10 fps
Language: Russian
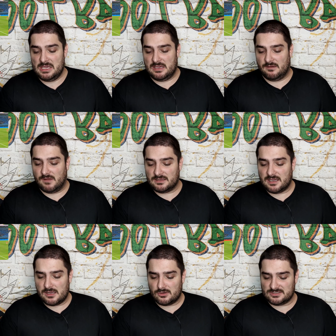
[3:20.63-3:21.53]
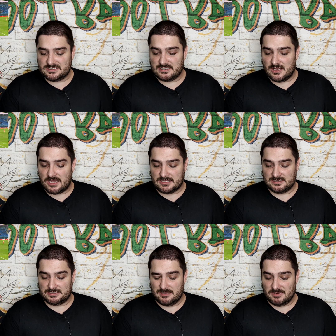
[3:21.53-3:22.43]
Евангелиус
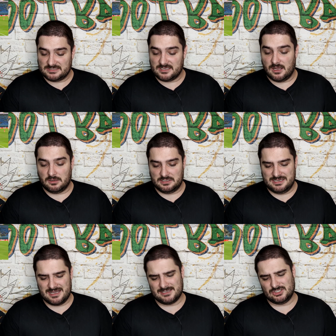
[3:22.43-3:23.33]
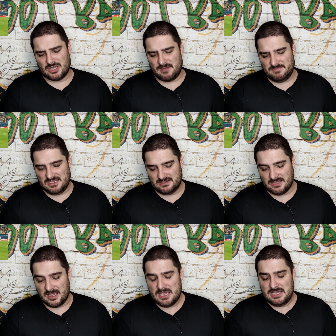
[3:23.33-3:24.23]
Силакис написал, как же
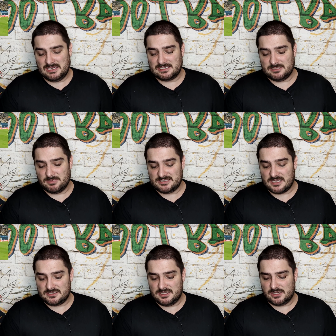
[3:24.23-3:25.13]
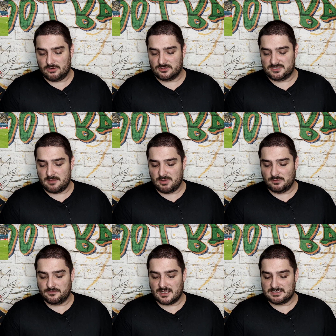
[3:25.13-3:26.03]
обидно. Если бы Сатирио
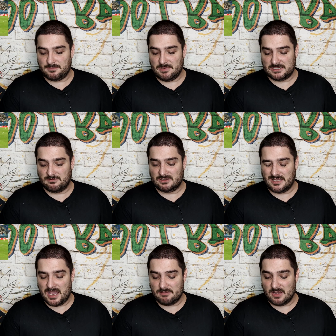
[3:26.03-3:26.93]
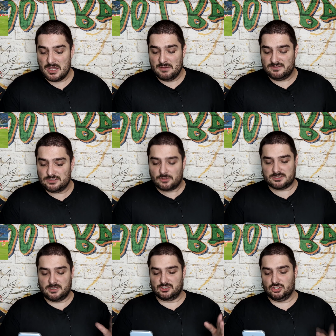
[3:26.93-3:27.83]
забил в конце первого тайма, все
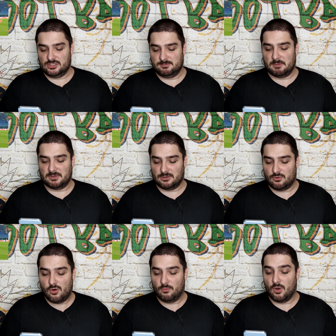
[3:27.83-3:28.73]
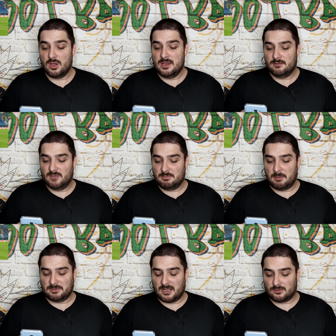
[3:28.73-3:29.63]
сложилось бы по-другому. Мы
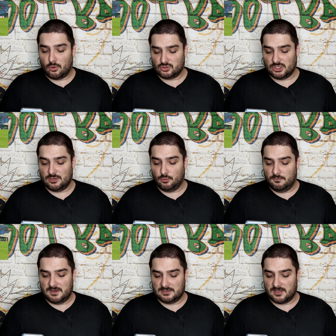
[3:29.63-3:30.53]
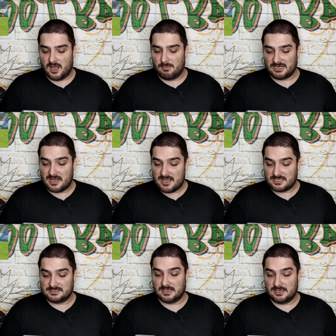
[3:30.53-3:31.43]
бы продолжили уверенно
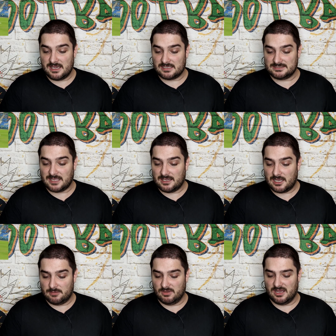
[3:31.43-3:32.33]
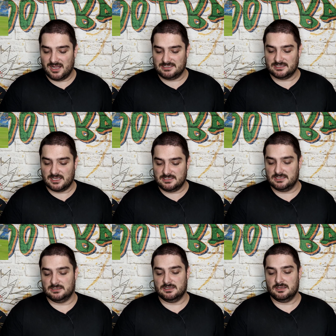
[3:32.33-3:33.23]
обороняться и отстояли бы 1-1.